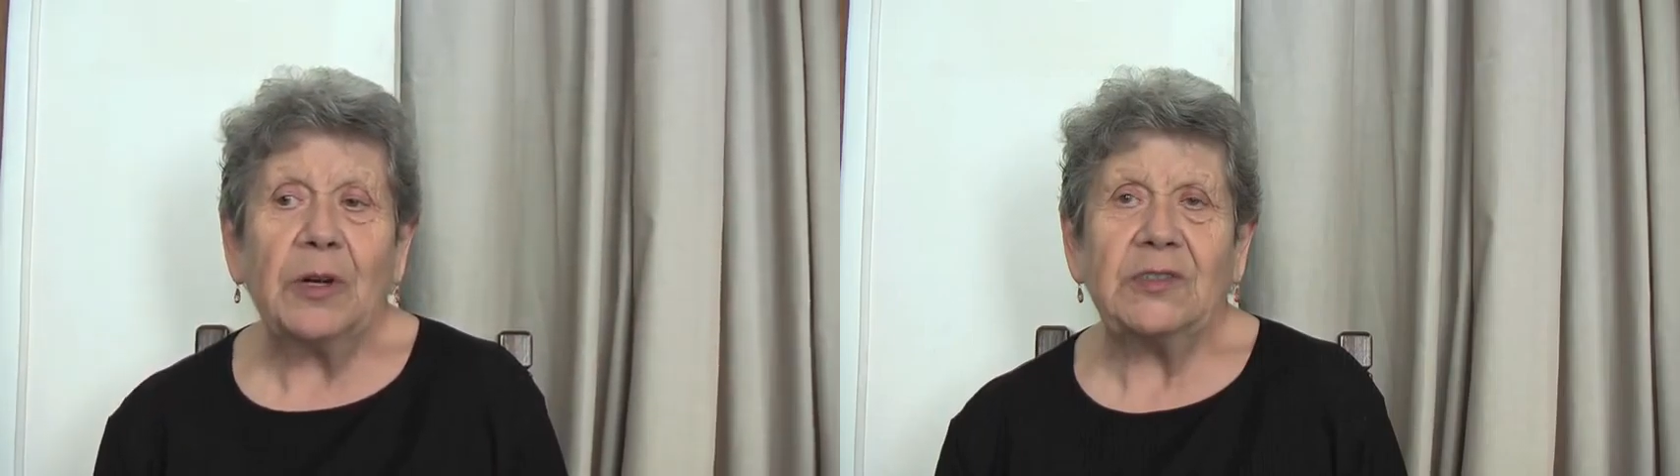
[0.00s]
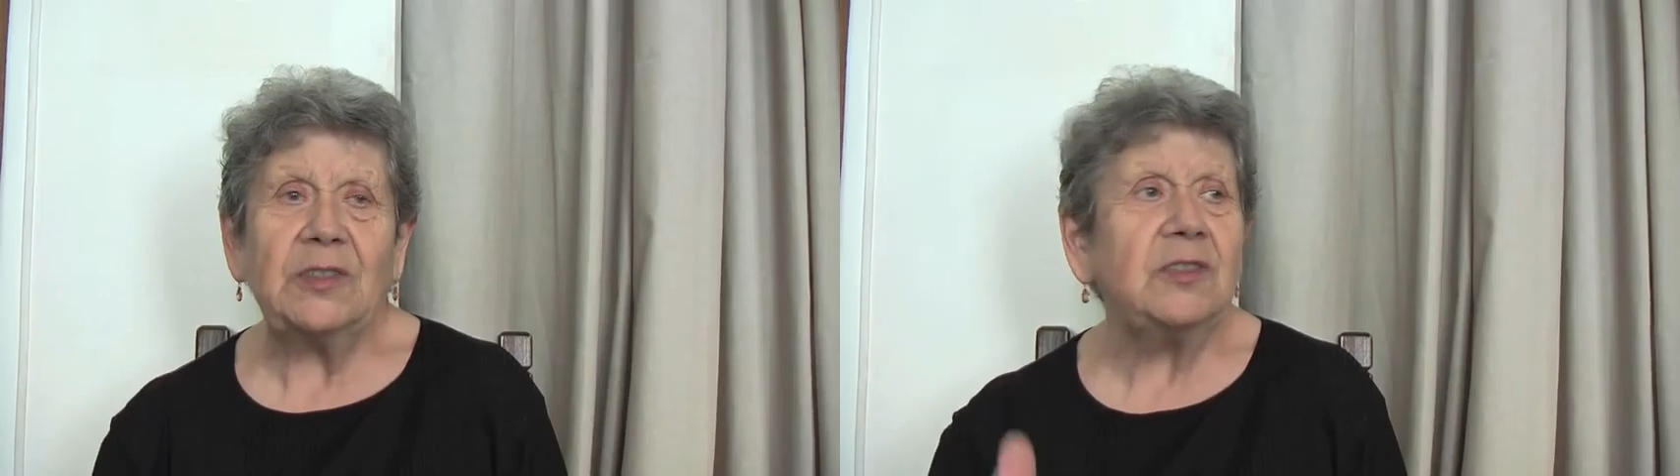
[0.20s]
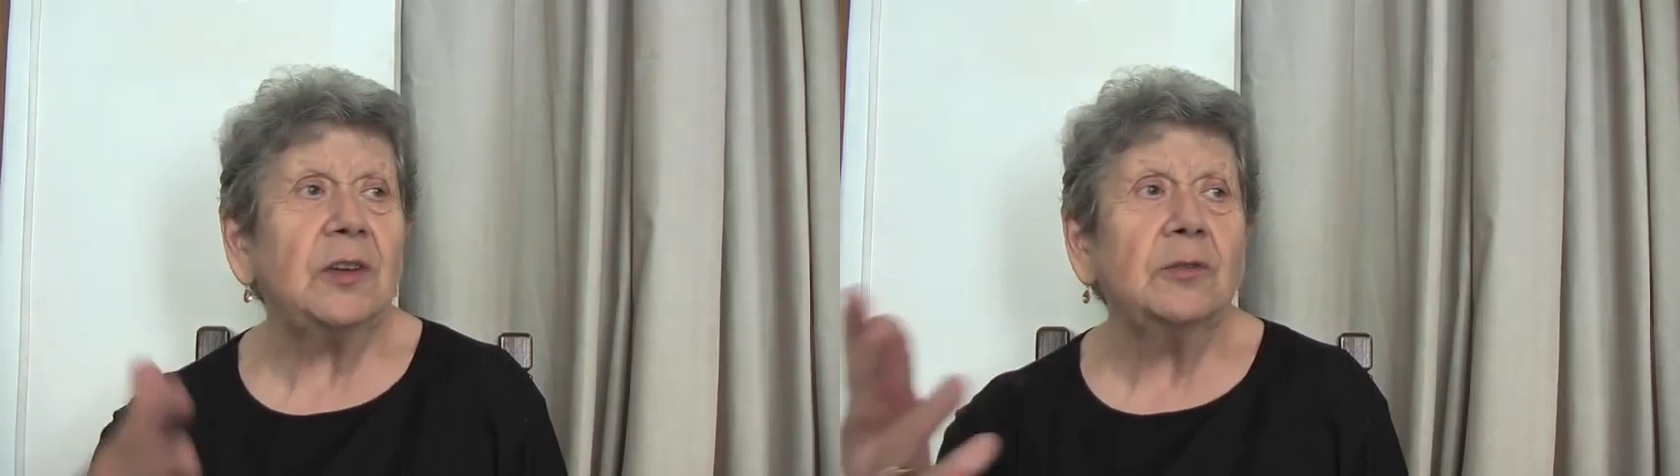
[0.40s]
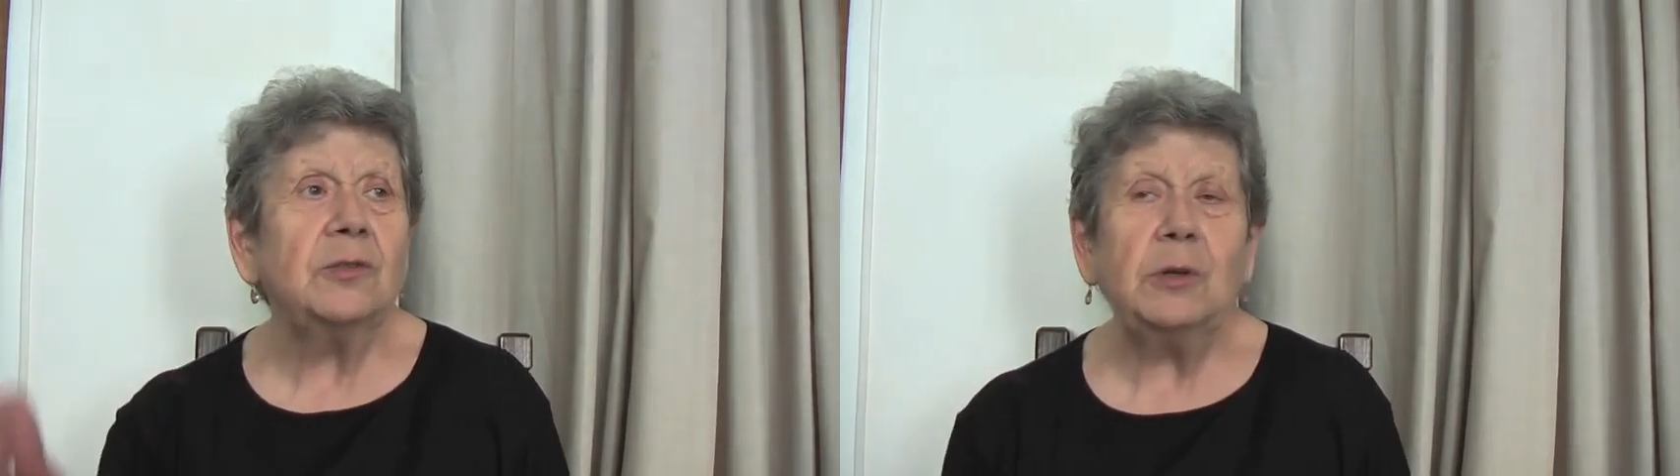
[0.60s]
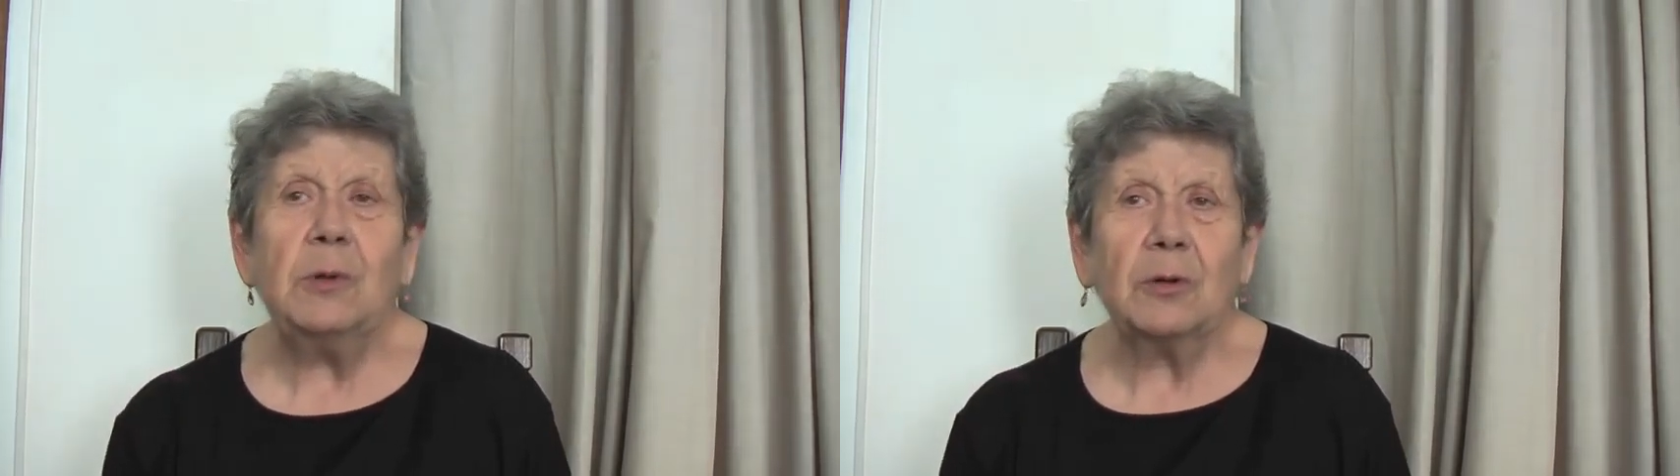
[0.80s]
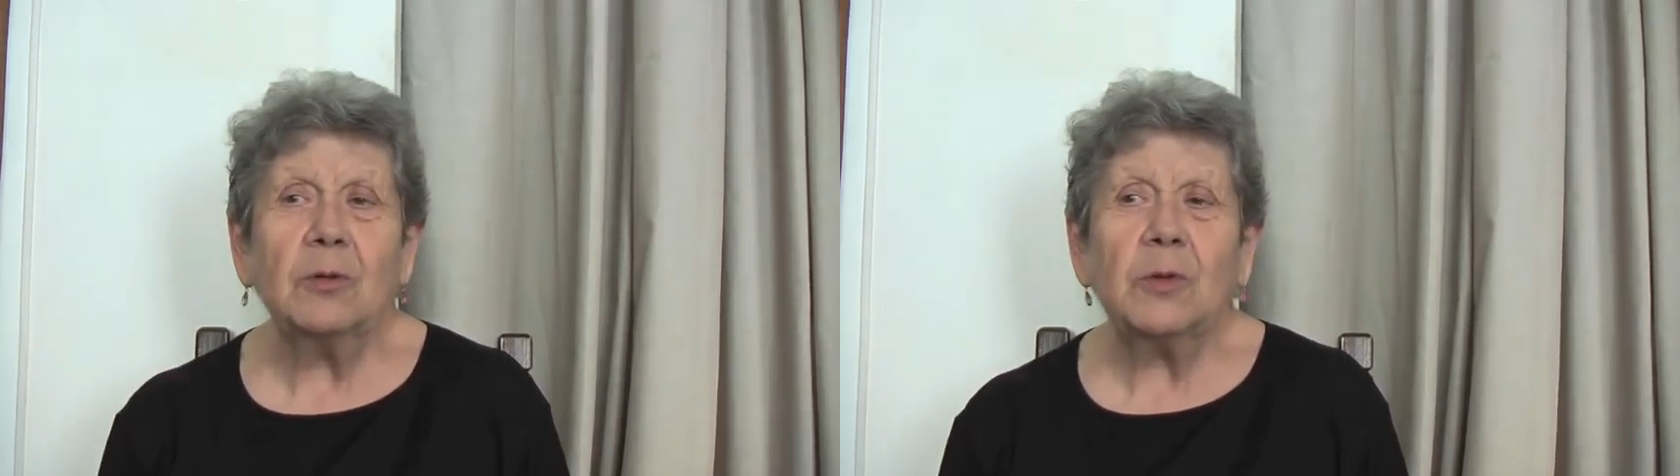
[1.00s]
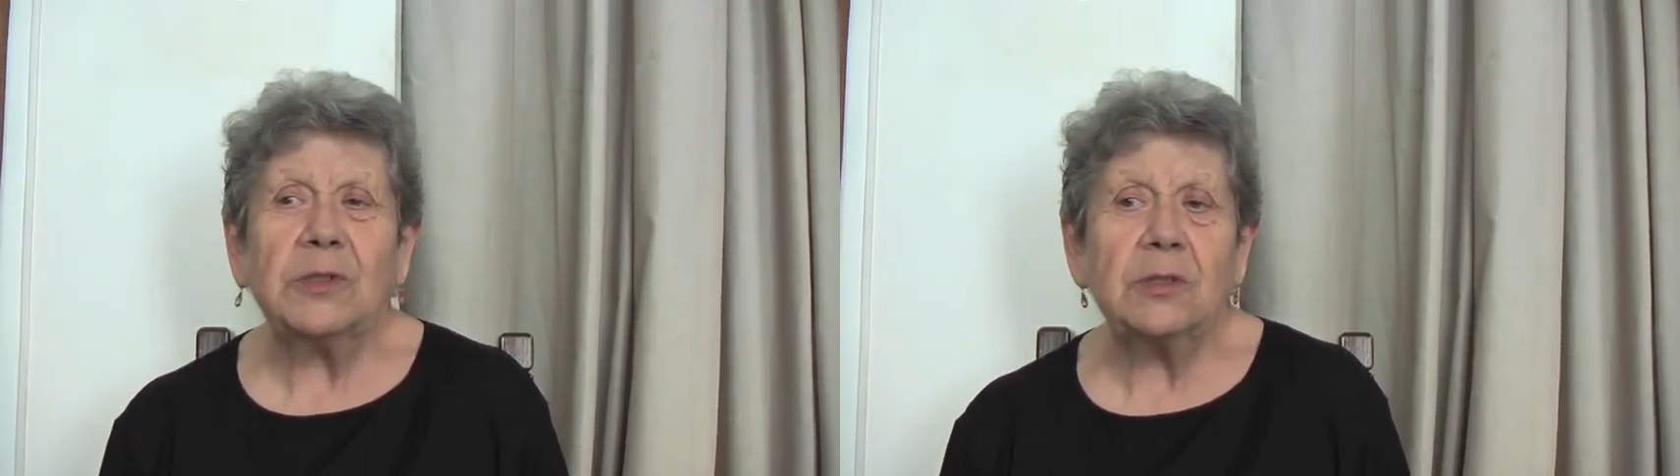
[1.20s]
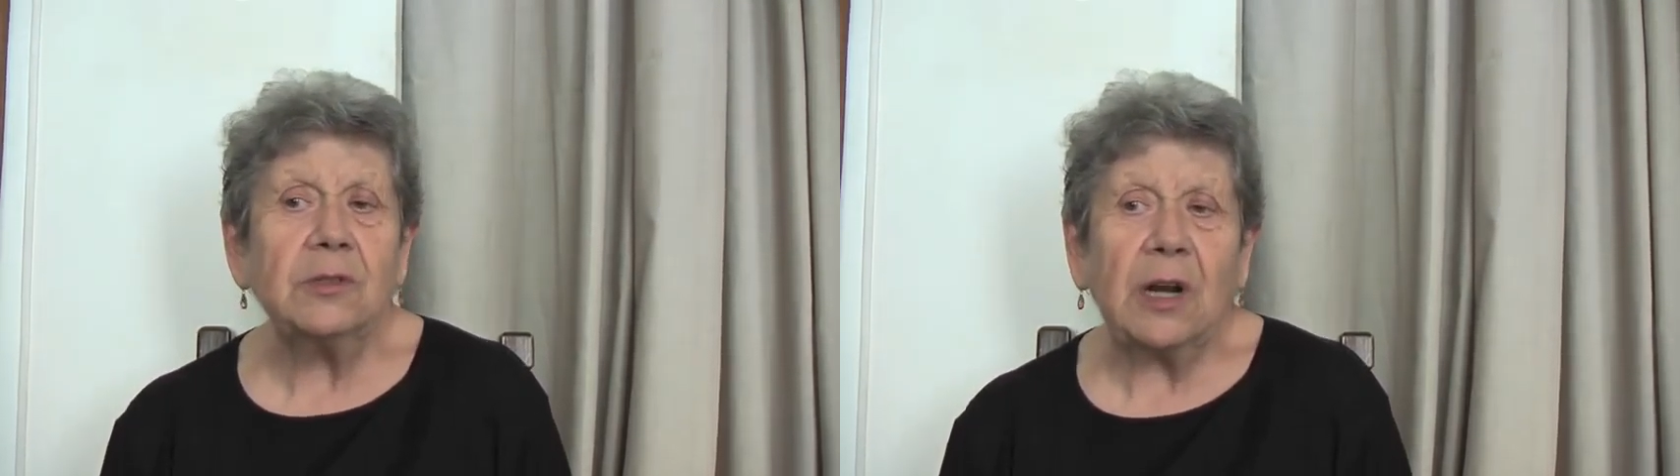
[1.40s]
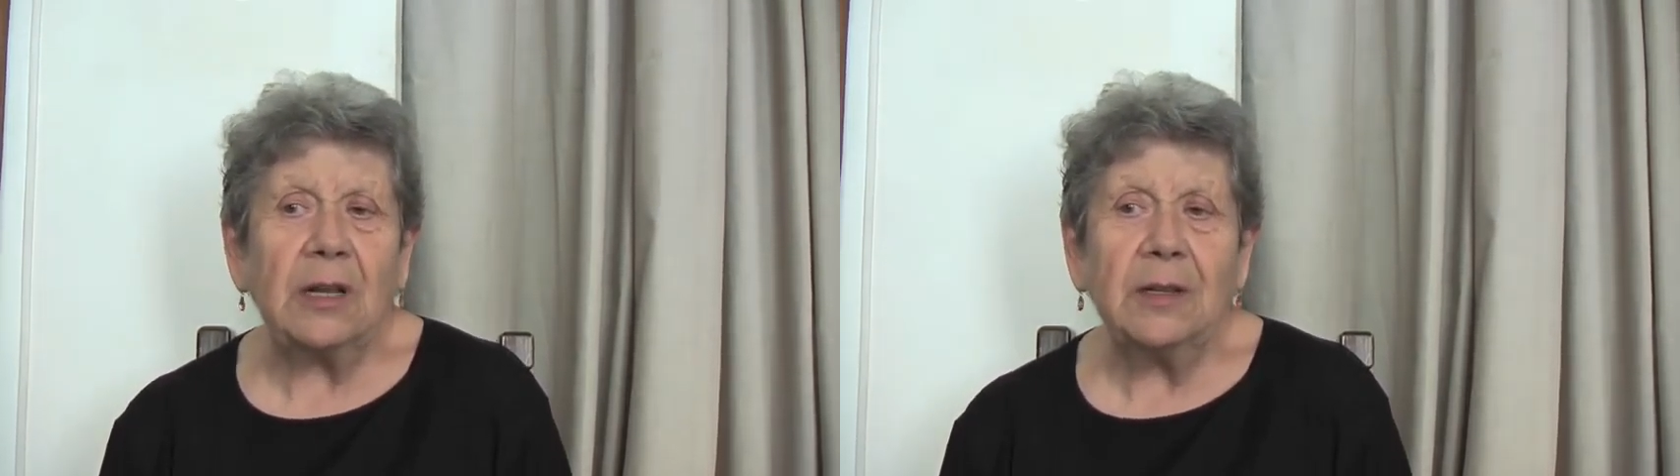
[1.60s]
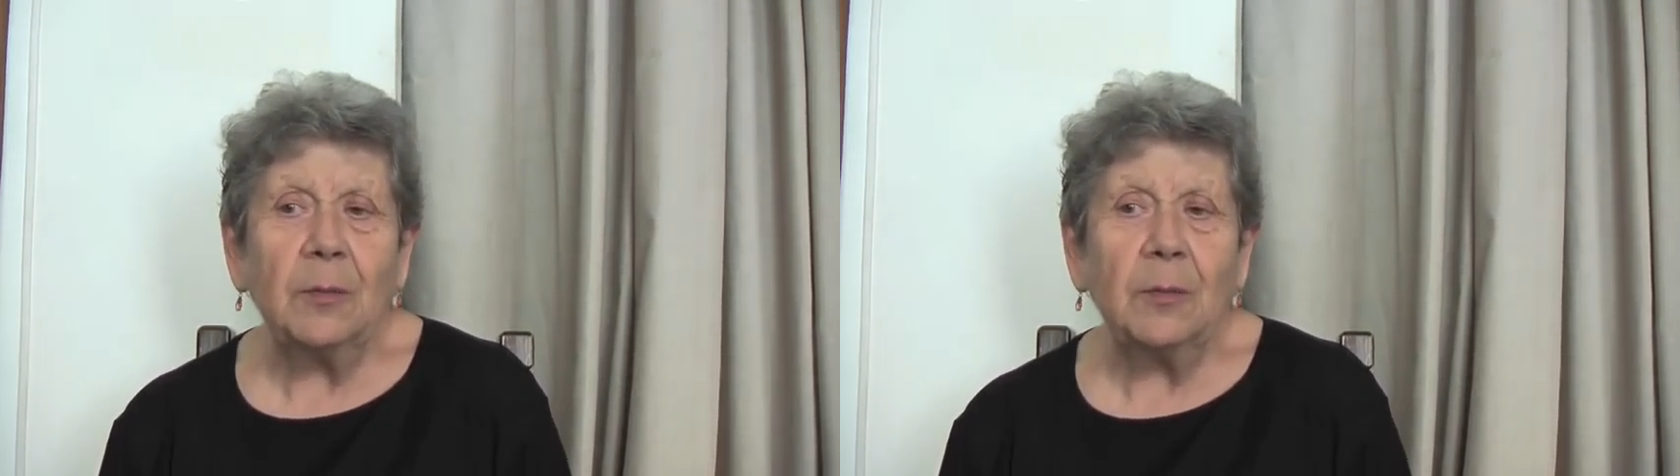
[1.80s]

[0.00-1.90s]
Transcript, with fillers: che se si continua con questo trend